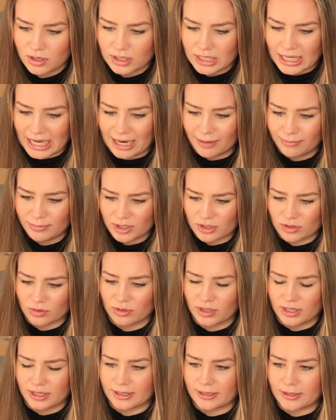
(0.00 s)
die haben mir so
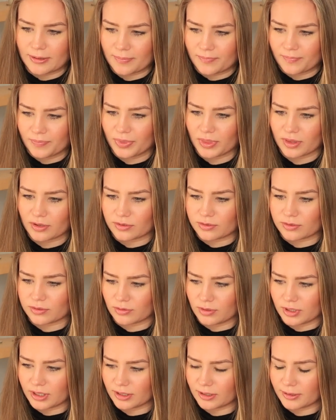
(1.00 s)
eine, so
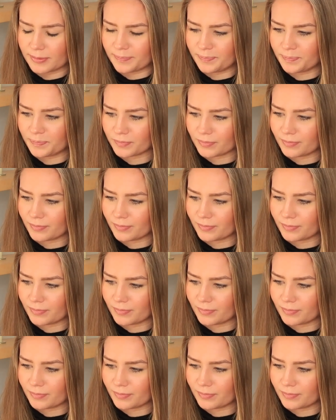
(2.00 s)
eine,